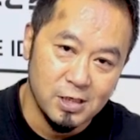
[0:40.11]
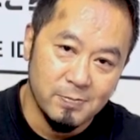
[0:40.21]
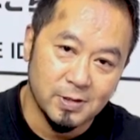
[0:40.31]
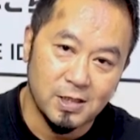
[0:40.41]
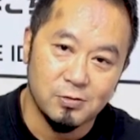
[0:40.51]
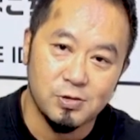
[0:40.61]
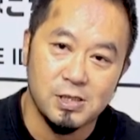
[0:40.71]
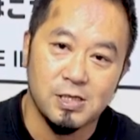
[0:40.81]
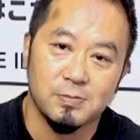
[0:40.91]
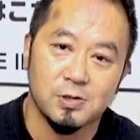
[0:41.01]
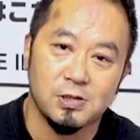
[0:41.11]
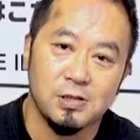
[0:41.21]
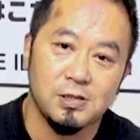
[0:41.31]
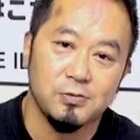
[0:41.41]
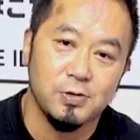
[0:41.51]
またフリーダムズ
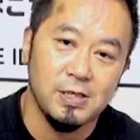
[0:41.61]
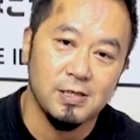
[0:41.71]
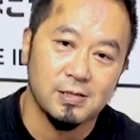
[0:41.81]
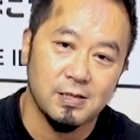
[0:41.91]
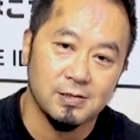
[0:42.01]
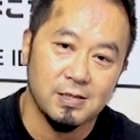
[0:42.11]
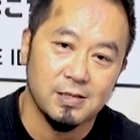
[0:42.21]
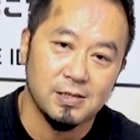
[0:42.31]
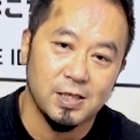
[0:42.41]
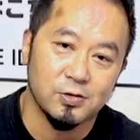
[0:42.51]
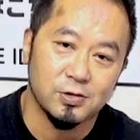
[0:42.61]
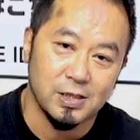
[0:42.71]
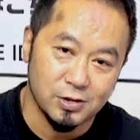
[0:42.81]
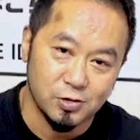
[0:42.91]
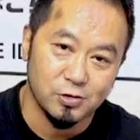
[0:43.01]
にフリー参戦している
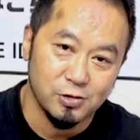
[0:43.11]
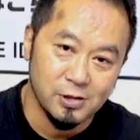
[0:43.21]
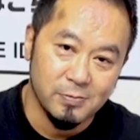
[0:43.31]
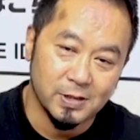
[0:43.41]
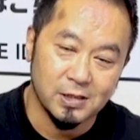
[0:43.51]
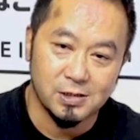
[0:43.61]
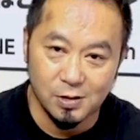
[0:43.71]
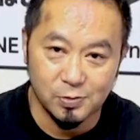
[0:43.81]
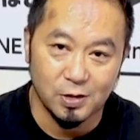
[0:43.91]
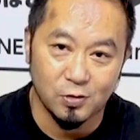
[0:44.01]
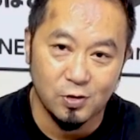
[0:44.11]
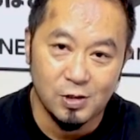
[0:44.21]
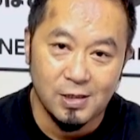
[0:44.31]
選手、またスタッフなど、